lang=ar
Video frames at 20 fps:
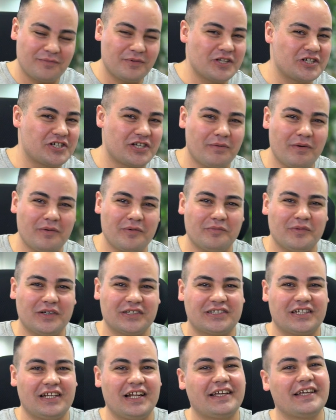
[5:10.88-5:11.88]
من الشباب
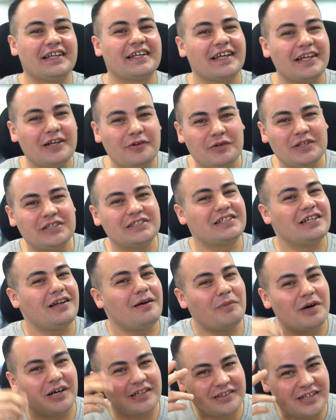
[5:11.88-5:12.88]
المصري لكن كاني ويست لا
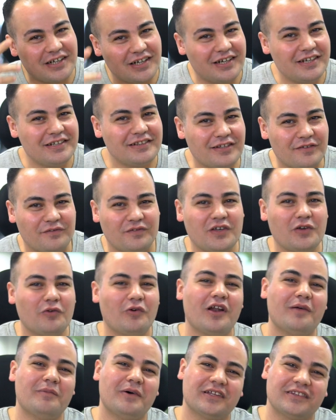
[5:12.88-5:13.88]
مقدر اللي انت فيه
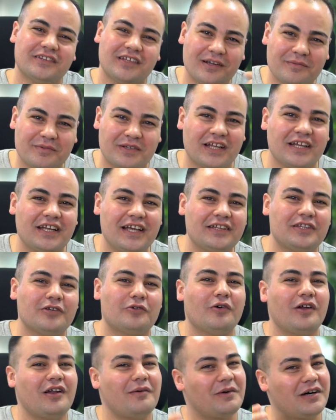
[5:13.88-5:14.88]
ولا مقدر
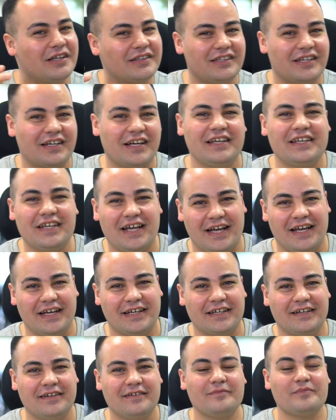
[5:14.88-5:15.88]
امكانياتك ولا مقدر اي
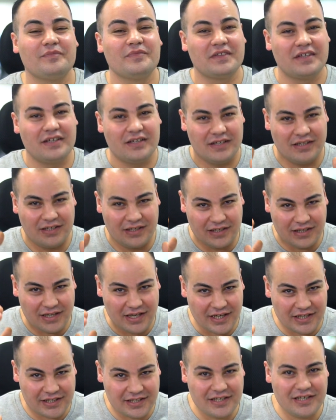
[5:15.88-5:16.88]
حاجه
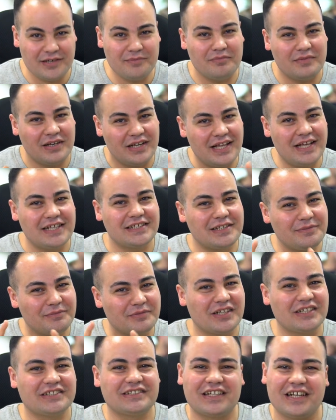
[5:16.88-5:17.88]
يا كيم لازم
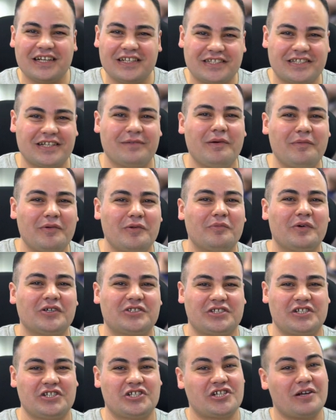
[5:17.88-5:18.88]
نظره للشباب
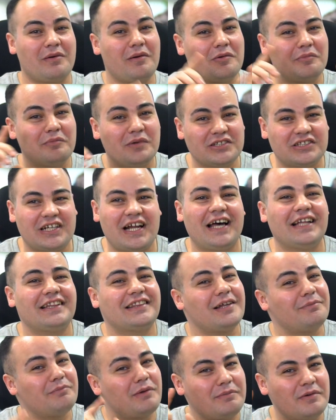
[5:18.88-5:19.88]
المصري الشباب المصري
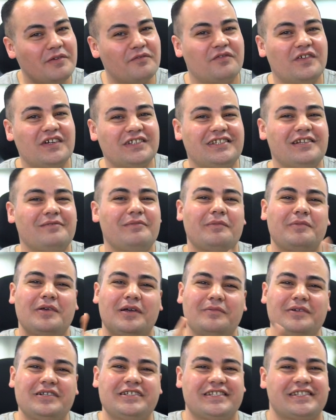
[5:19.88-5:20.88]
حتى اما بينفصل ما
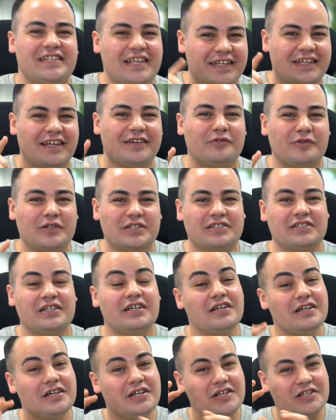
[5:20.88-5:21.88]
بيعملش زي كاني ويست
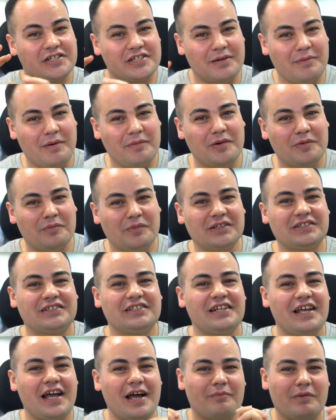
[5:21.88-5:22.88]
الشباب
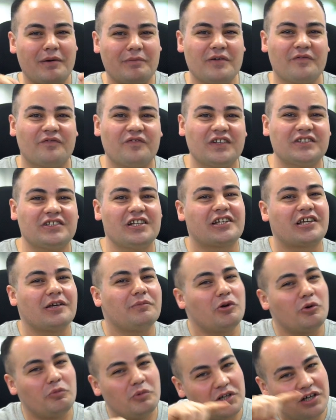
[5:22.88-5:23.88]
المصري اما بينفصل
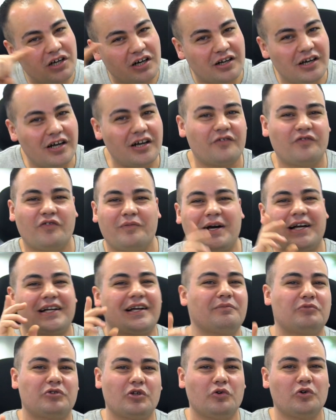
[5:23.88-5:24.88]
كبير وبيجرجرك في
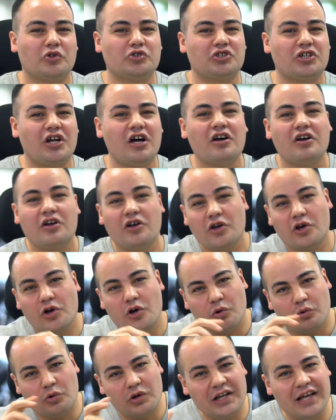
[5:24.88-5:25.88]
محكمه الاسره
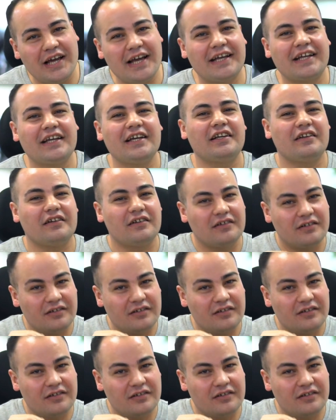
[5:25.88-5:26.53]
والاخر